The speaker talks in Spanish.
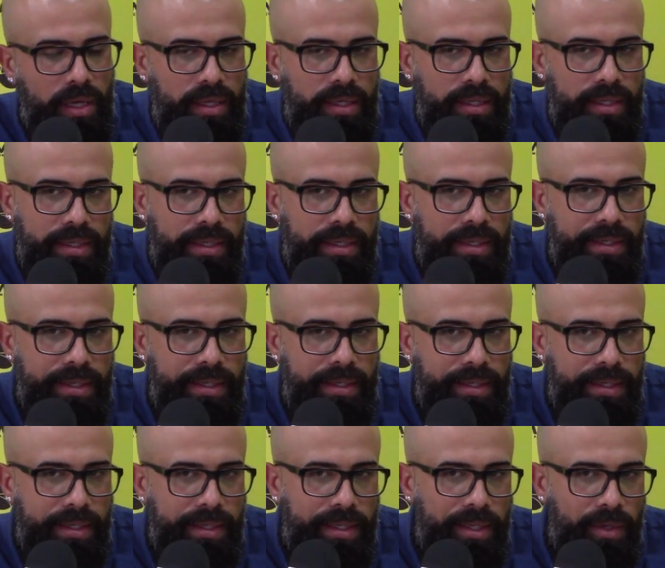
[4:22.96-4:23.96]

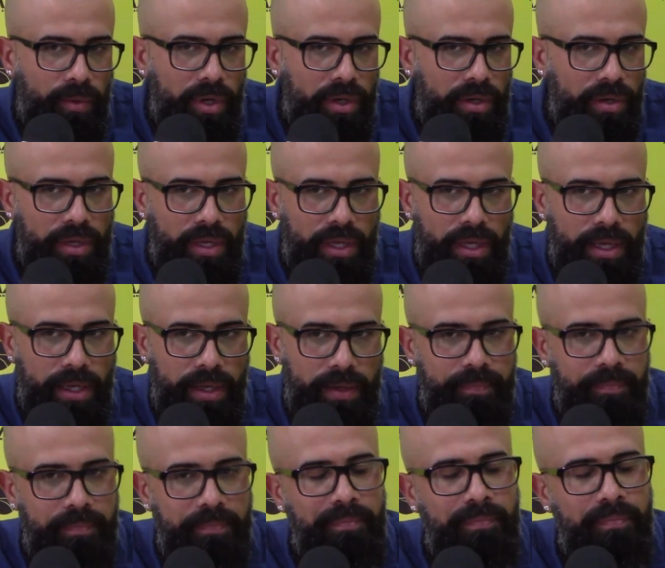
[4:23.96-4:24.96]
Y, bueno,
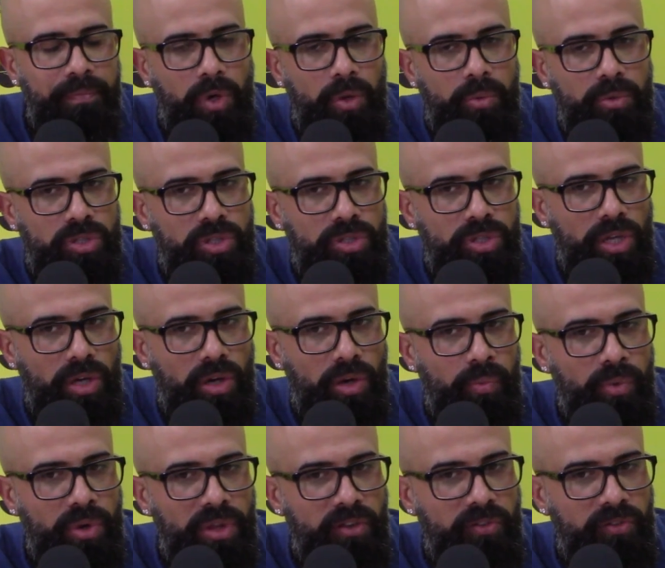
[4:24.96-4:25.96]
eh, como yo te digo,
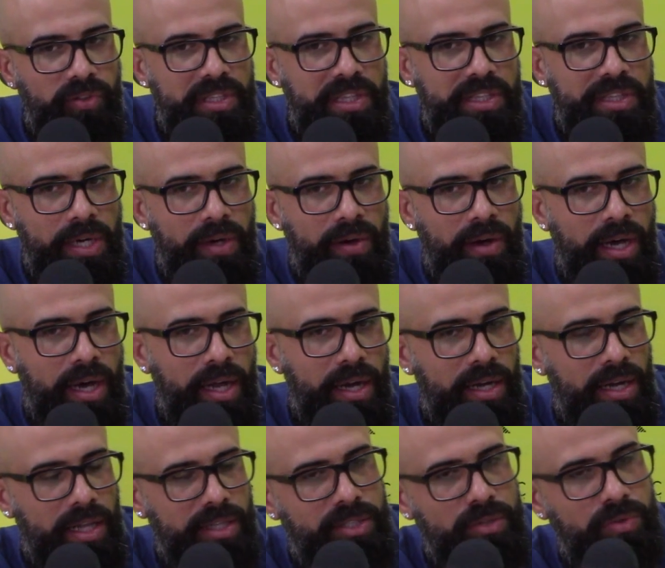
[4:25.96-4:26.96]
es muy difícil trabajar
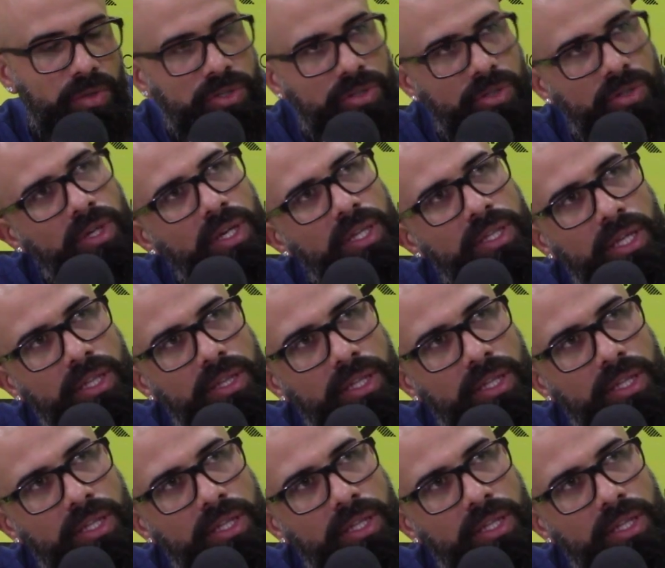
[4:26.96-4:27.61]
en la situación que están